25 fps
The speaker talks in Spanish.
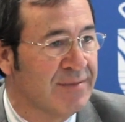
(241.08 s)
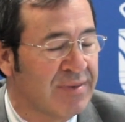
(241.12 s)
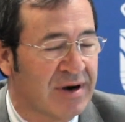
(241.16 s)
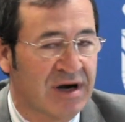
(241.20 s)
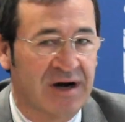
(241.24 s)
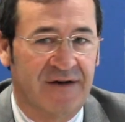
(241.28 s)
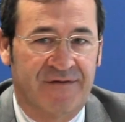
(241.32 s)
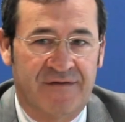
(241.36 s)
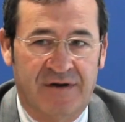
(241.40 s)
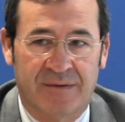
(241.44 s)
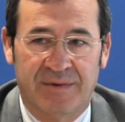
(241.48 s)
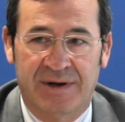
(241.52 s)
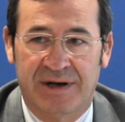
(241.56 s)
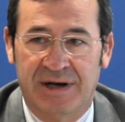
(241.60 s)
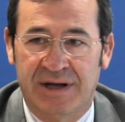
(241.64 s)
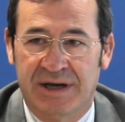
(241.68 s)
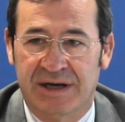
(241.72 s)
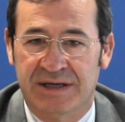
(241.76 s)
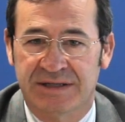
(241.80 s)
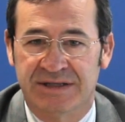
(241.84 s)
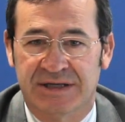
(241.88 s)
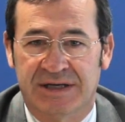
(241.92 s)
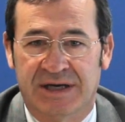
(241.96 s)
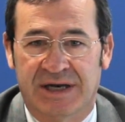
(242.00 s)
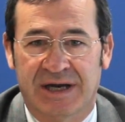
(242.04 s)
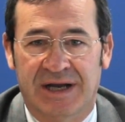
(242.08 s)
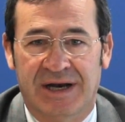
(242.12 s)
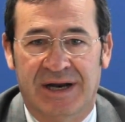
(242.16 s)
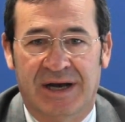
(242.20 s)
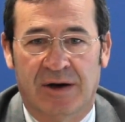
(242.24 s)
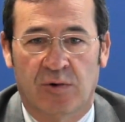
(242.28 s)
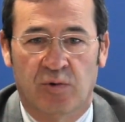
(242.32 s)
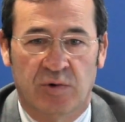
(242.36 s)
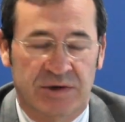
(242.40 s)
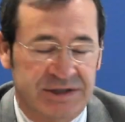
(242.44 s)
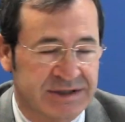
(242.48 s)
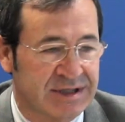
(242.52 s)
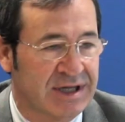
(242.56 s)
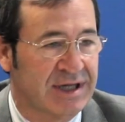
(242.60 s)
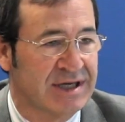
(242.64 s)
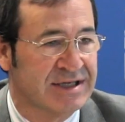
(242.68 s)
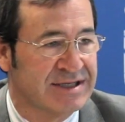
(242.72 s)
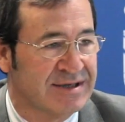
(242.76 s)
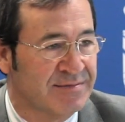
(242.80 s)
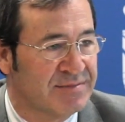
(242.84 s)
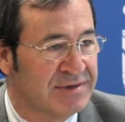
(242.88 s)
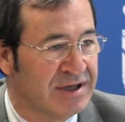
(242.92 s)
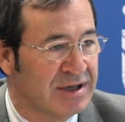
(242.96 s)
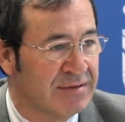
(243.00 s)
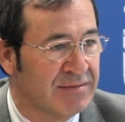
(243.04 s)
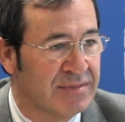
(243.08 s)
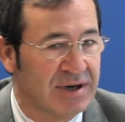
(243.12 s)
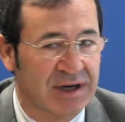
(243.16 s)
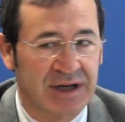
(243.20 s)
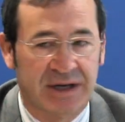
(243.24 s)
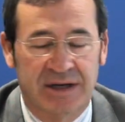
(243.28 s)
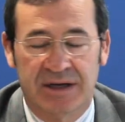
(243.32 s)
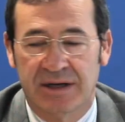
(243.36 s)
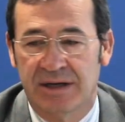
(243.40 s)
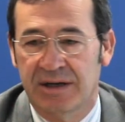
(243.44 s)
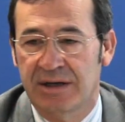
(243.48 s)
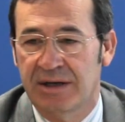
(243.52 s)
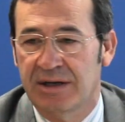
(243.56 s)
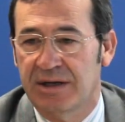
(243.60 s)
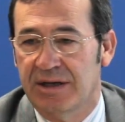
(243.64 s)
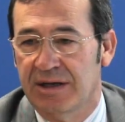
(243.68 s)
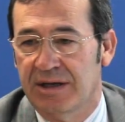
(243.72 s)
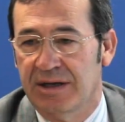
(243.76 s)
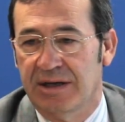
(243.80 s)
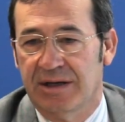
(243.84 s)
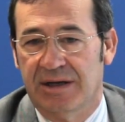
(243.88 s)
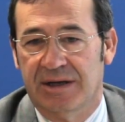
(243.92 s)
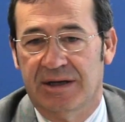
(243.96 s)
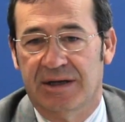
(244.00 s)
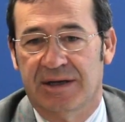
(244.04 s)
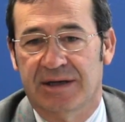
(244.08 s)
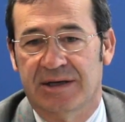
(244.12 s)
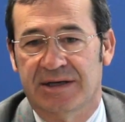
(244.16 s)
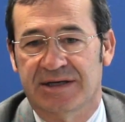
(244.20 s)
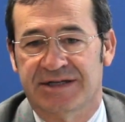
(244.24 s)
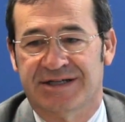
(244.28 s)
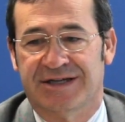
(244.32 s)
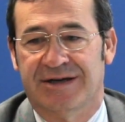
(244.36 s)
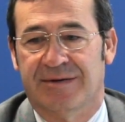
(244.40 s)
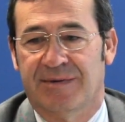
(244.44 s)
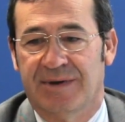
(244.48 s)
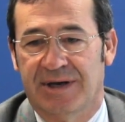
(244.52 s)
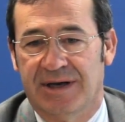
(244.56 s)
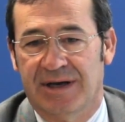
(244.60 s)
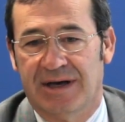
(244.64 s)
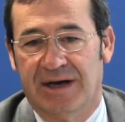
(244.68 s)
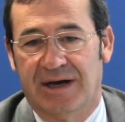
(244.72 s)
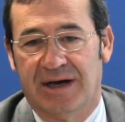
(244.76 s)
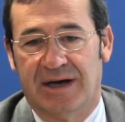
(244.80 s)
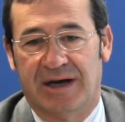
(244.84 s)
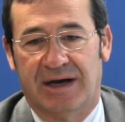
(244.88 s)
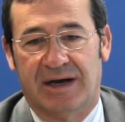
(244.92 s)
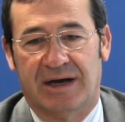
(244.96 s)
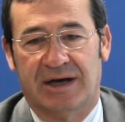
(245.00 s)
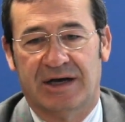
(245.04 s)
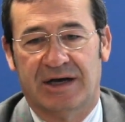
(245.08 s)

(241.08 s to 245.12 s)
para las familias que la cuesta de septiembre se vea